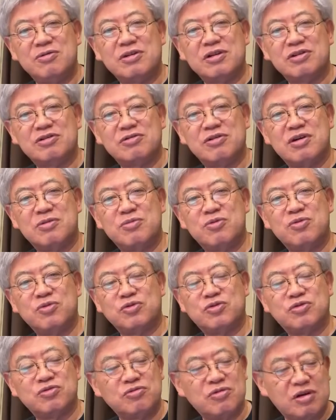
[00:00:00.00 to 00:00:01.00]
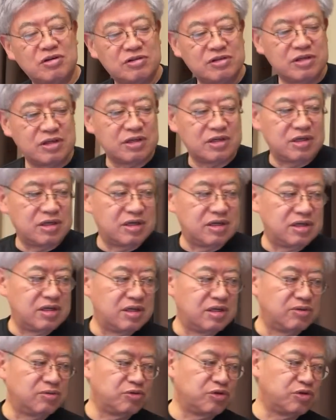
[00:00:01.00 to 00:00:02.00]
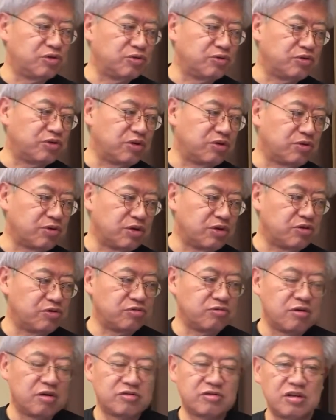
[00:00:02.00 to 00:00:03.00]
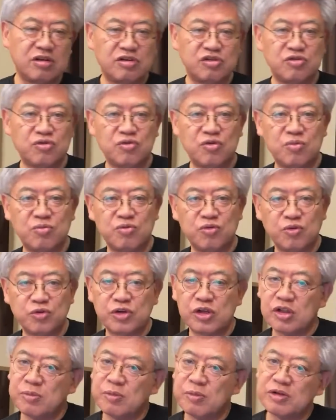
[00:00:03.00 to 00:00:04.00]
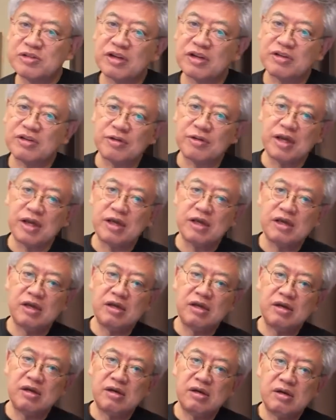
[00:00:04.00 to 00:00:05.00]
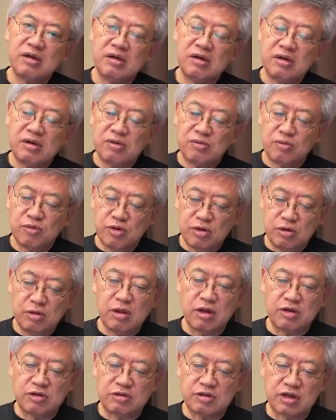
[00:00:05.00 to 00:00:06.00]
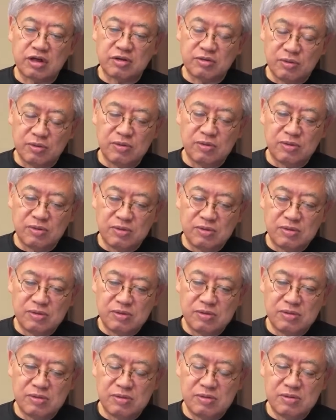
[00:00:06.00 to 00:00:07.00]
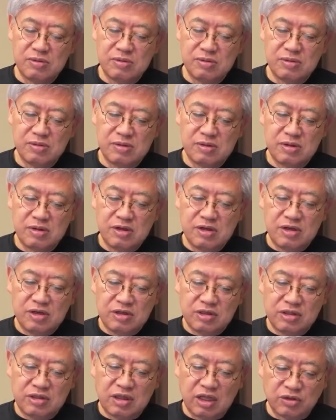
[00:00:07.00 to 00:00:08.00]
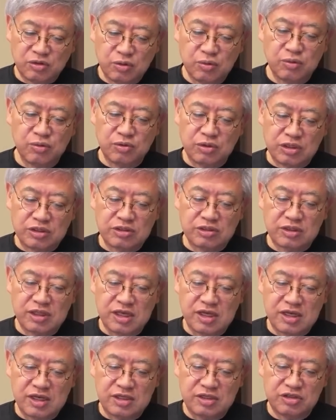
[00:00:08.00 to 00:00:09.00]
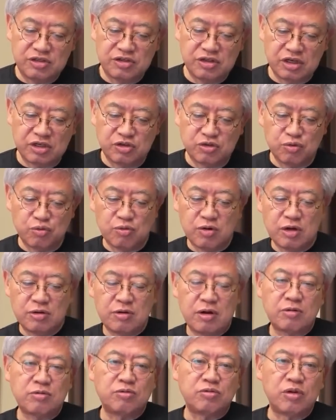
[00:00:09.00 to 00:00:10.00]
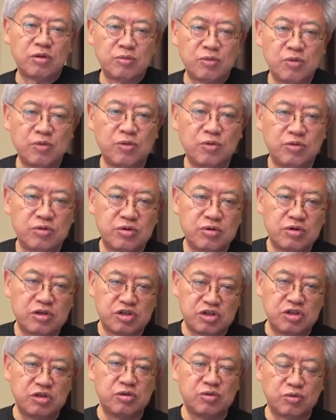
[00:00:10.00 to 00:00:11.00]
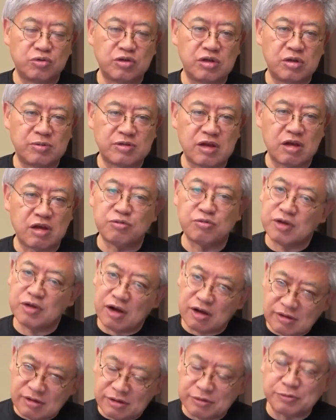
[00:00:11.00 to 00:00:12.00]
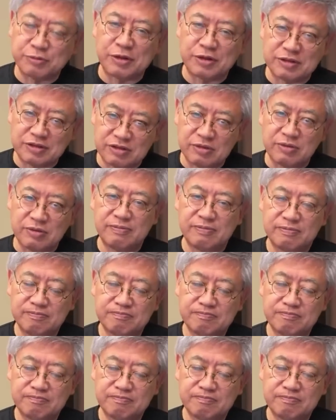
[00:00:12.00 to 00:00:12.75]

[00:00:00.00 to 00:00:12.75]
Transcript: 私はもう中学生の指導してるとき、中学生に小論文を教えてましたけどね。変な話だけど、多少ですね、知的障害のある子でも、きちんと教えれば作文って書けるようなんですよ。